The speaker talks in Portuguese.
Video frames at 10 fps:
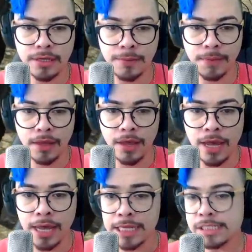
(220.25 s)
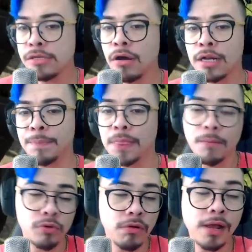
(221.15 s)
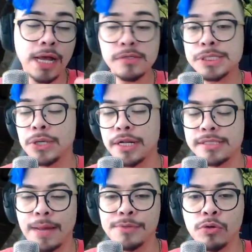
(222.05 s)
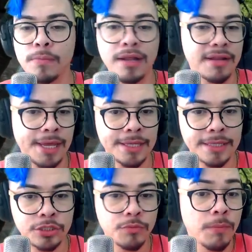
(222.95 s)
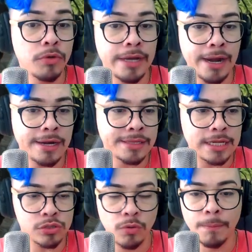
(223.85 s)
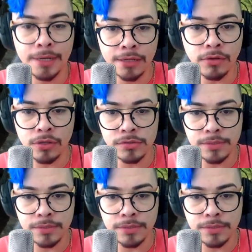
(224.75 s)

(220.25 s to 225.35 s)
aqui. É, senhora, por um acaso a senhora sabe de alguma lenda de uma mulher que tá assombrando aqui o